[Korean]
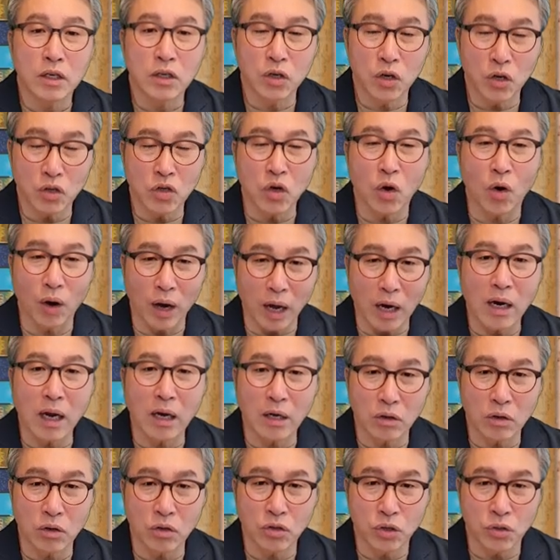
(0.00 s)
그런 역할을
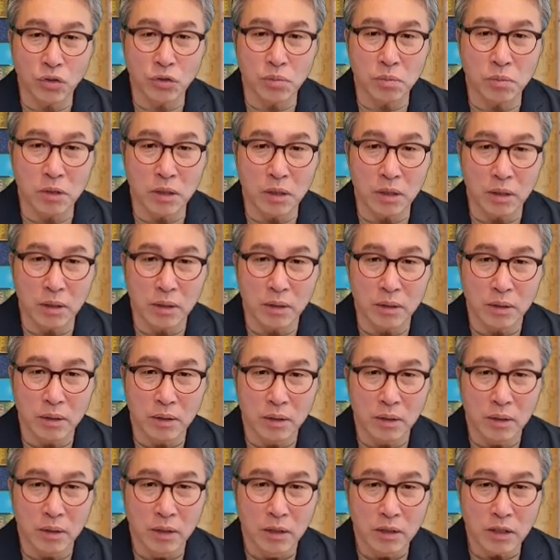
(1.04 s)
하는 것이었습니다.
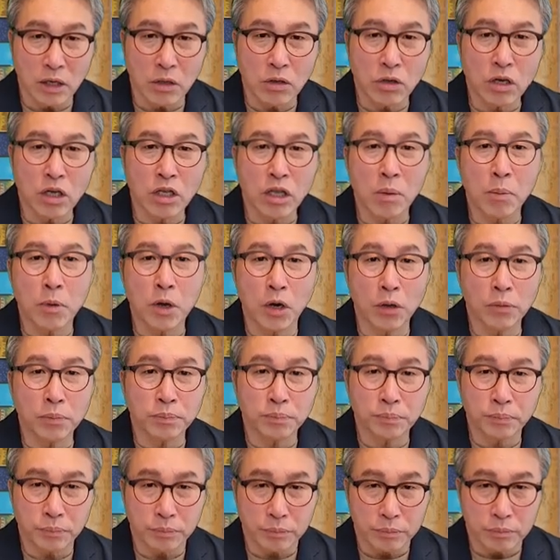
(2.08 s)
자, 그렇게
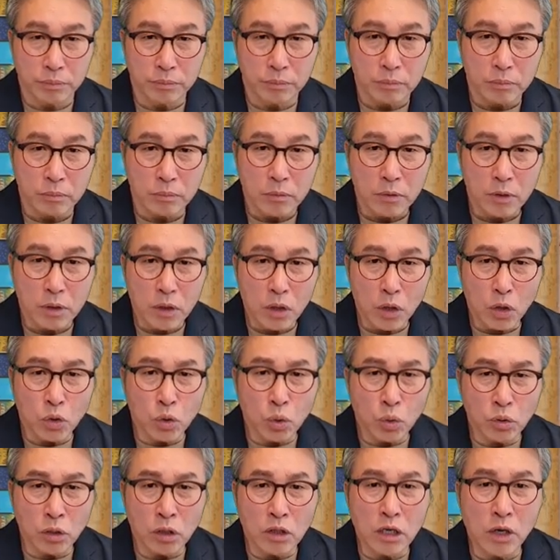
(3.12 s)
되면
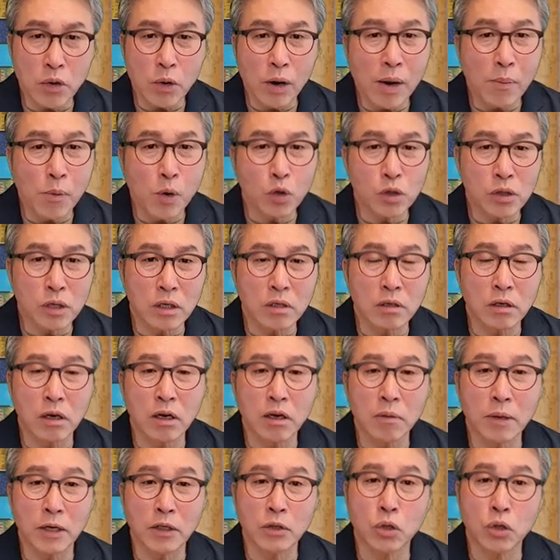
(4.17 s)
속죄제와 화목제를
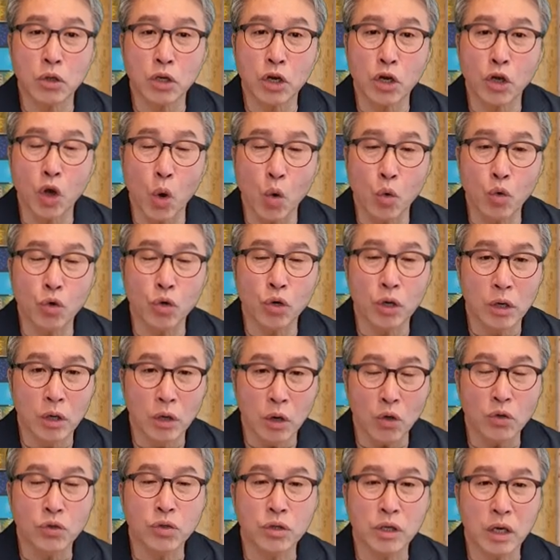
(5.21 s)
드리는 백성들의 경우
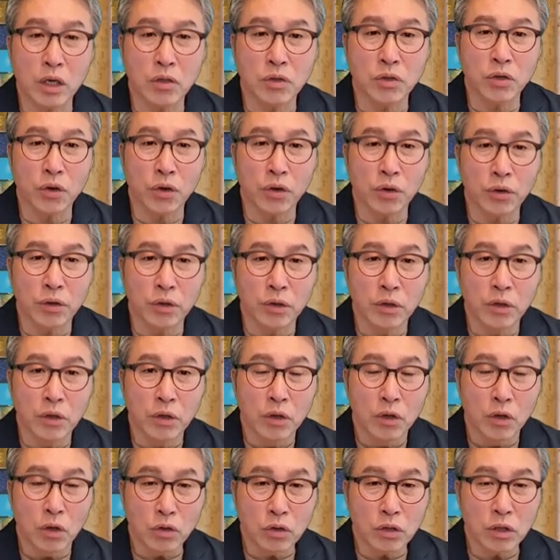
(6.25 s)
어떻겠어요?
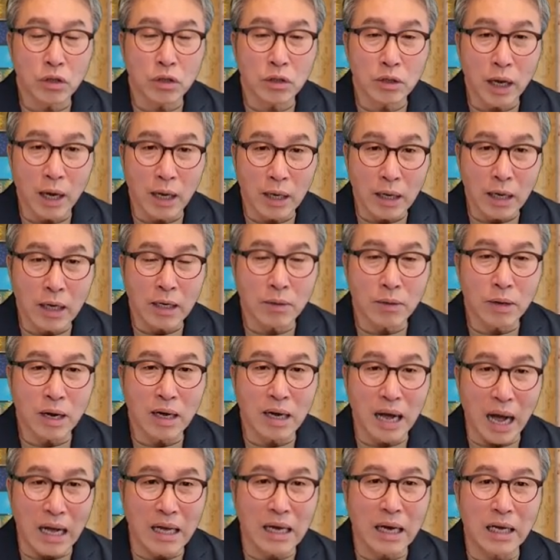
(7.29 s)
어쨌든
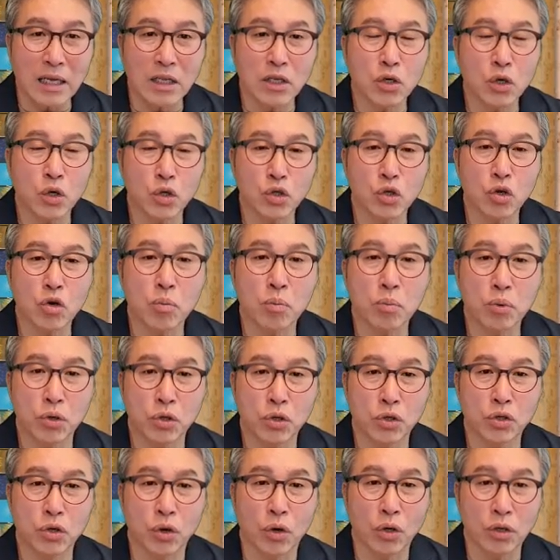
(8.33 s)
하나님과 가까이 있는 것처럼
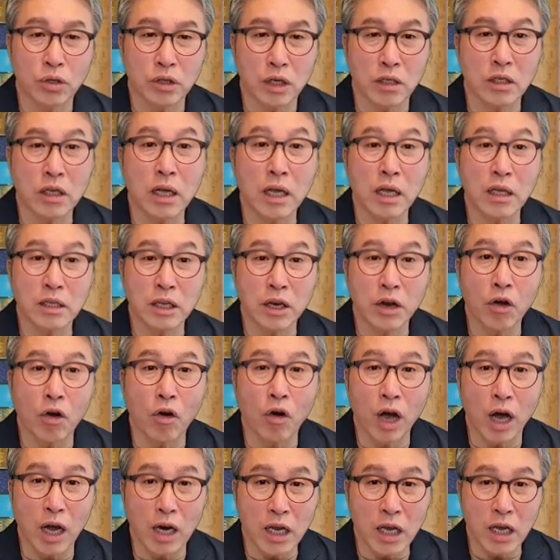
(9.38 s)
보이죠. 제사장들의
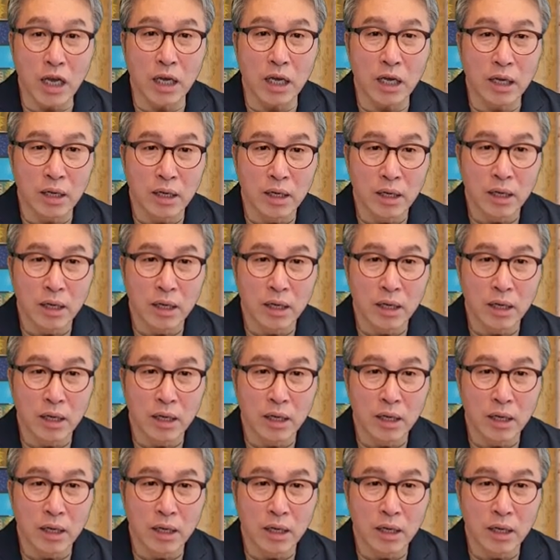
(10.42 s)
역할이